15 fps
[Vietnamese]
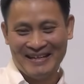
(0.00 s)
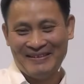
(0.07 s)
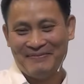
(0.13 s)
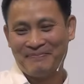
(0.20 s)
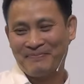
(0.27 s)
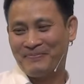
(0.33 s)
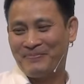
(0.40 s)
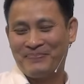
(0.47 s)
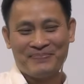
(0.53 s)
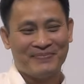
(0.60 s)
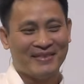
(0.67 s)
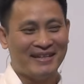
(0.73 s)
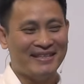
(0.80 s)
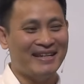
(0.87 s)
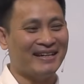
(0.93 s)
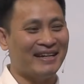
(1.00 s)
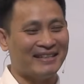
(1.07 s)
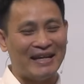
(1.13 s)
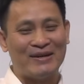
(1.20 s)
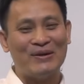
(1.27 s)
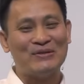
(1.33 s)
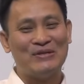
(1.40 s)
Hơi cá nhân
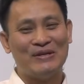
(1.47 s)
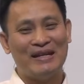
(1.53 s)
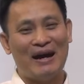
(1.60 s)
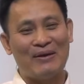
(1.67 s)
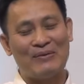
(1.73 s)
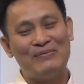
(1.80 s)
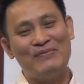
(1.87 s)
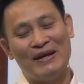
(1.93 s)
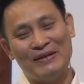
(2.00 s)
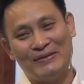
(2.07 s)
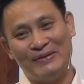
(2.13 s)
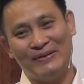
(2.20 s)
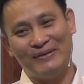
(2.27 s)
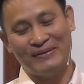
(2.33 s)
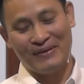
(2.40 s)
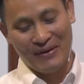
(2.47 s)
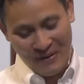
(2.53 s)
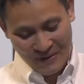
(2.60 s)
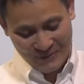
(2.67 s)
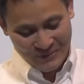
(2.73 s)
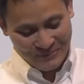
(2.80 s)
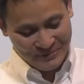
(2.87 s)
những thầy cô truyền đạo cũng vậy
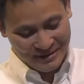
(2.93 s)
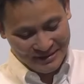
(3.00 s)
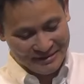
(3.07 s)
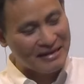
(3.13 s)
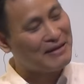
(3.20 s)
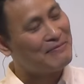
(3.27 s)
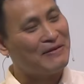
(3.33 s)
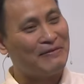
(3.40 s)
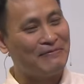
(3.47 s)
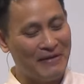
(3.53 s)
thôi họ cũng